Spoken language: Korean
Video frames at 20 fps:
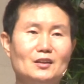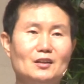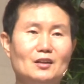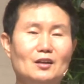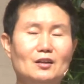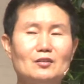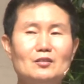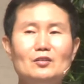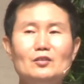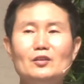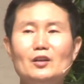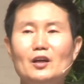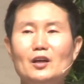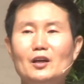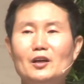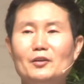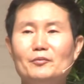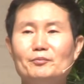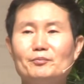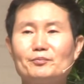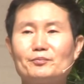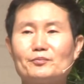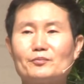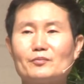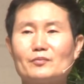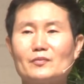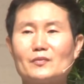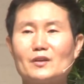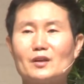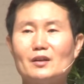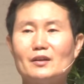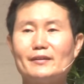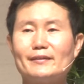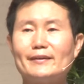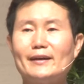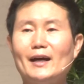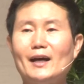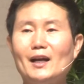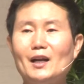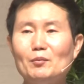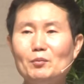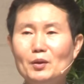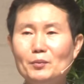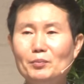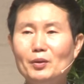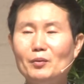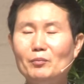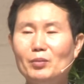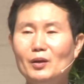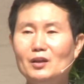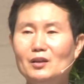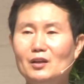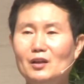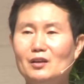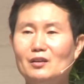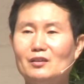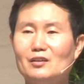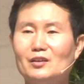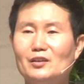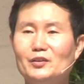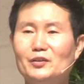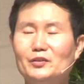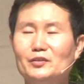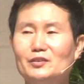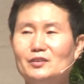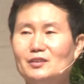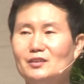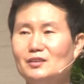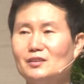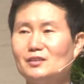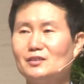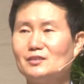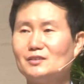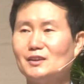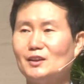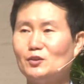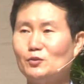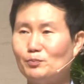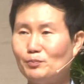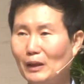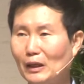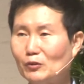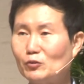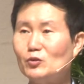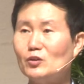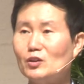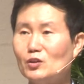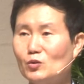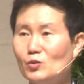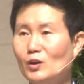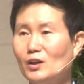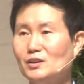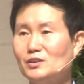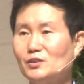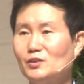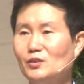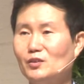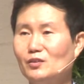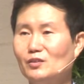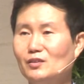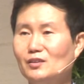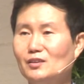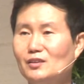아, 그런데 사람의 평판이라는 게요, 자주 바뀌기도 하죠.